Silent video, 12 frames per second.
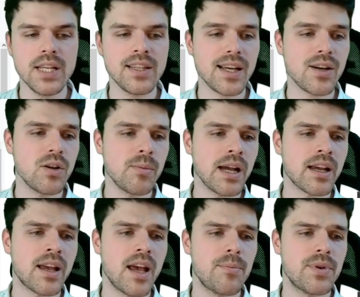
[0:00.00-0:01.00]
Der
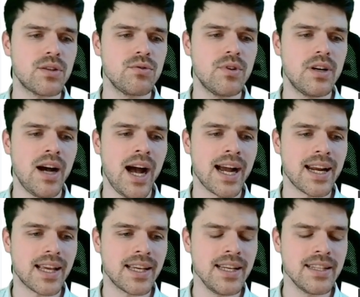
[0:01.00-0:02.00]
CoinMarketCap hier nur
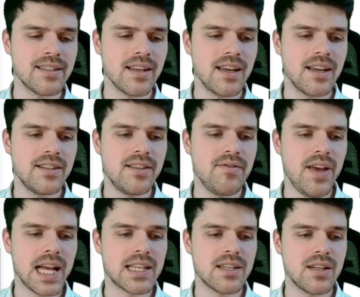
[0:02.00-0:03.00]
aggregiert die
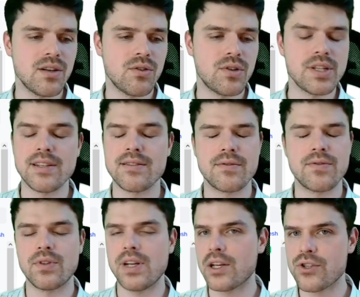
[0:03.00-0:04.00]
Werte und es
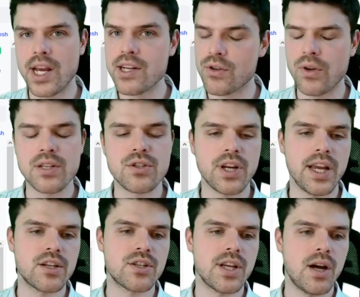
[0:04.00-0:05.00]
von Exchange zu
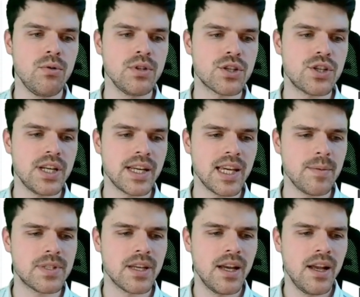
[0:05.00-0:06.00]
Exchange da Unterschiede gibt.